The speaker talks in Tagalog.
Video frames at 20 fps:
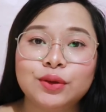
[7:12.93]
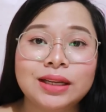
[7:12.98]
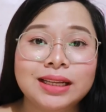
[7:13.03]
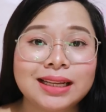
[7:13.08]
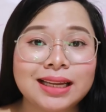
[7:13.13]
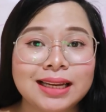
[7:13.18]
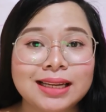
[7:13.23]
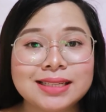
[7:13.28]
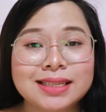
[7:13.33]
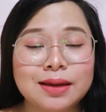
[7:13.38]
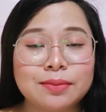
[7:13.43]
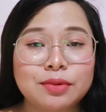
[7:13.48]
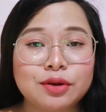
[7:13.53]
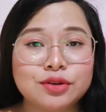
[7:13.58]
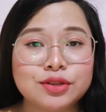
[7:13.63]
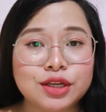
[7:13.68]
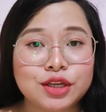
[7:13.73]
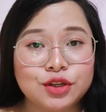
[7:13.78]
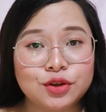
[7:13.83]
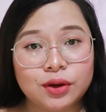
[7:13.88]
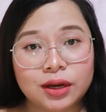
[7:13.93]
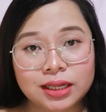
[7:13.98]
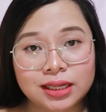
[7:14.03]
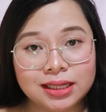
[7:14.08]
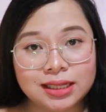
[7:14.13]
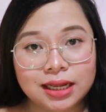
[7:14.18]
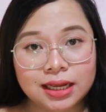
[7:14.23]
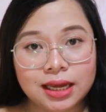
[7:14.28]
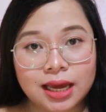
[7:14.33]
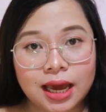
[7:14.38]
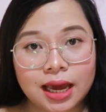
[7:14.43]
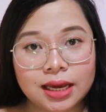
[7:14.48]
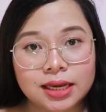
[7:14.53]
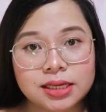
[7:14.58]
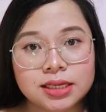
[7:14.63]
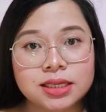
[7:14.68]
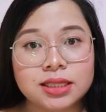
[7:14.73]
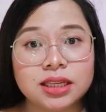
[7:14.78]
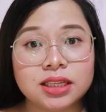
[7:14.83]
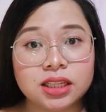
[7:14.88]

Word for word: Tulad nga ng sabi ko sa inyo kanina, guys,